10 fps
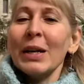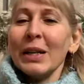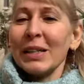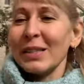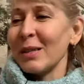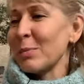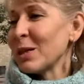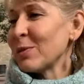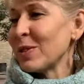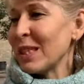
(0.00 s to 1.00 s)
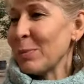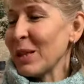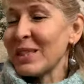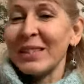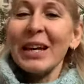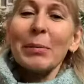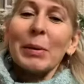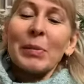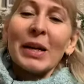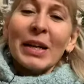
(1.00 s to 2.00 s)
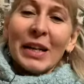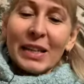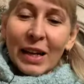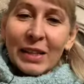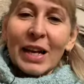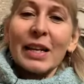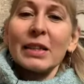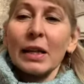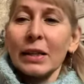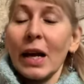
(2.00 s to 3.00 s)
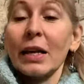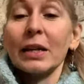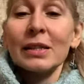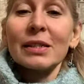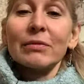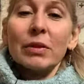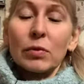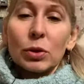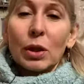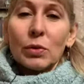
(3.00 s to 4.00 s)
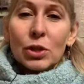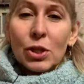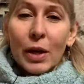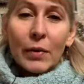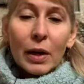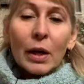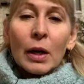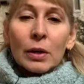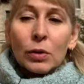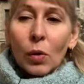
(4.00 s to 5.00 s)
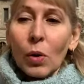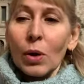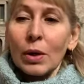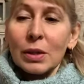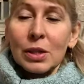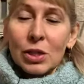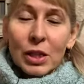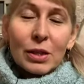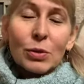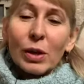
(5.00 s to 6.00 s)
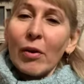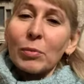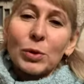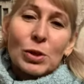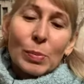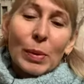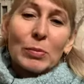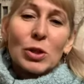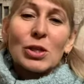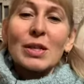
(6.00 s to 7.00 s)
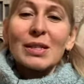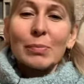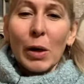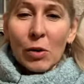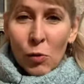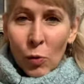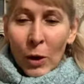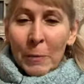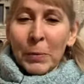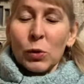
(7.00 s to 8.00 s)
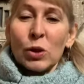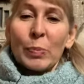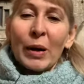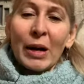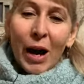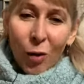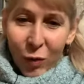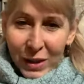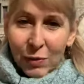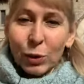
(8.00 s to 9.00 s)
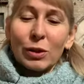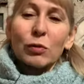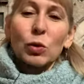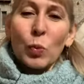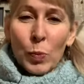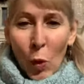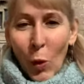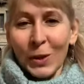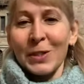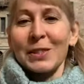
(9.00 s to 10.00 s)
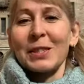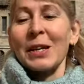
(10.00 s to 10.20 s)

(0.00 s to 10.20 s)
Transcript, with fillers: я занимаюсь всеми темами и так далее, и так далее. Если вы вот такой человек, то, э, к сожалению, я вам точно помочь не смогу. Ну, то есть пока у вас вот эта вот упертость,